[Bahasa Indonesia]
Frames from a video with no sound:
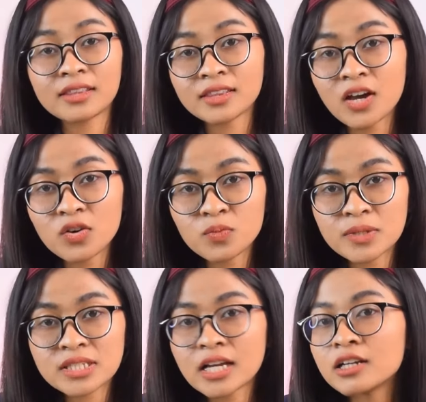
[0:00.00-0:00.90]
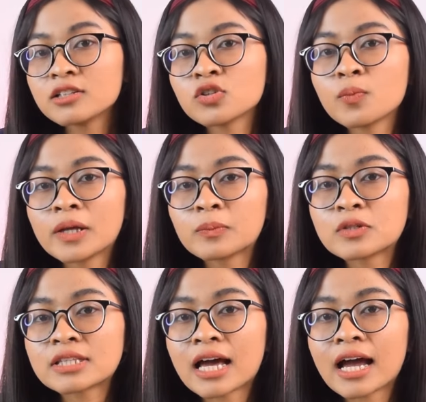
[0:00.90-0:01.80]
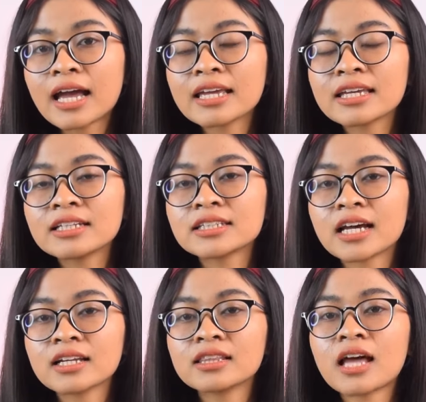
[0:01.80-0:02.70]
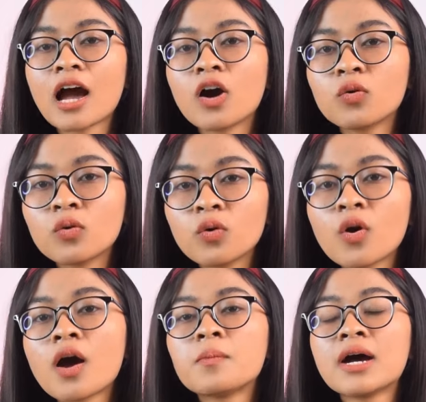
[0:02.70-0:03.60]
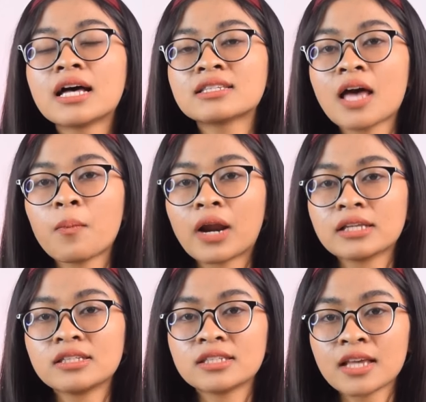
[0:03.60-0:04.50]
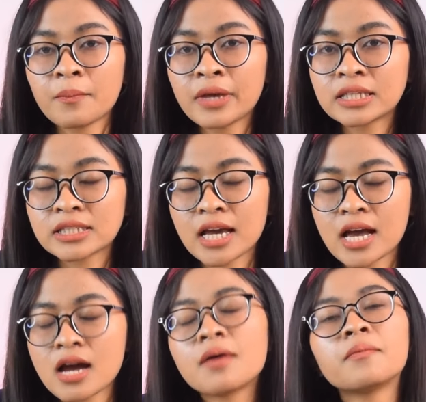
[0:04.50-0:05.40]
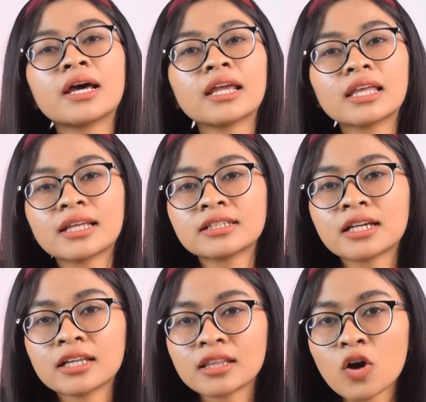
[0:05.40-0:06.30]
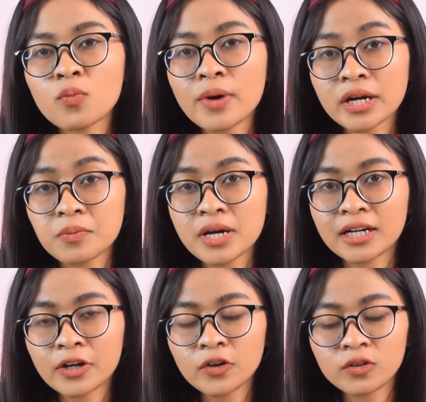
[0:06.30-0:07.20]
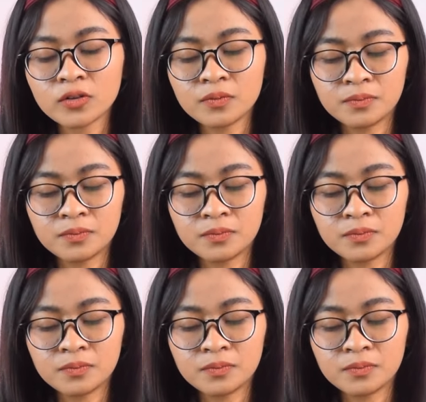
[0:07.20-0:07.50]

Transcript: Atau misal sobat pustaka ingin cari tahu bahasa Perancisnya meja, mari kita cari tahu bareng-bareng yuk.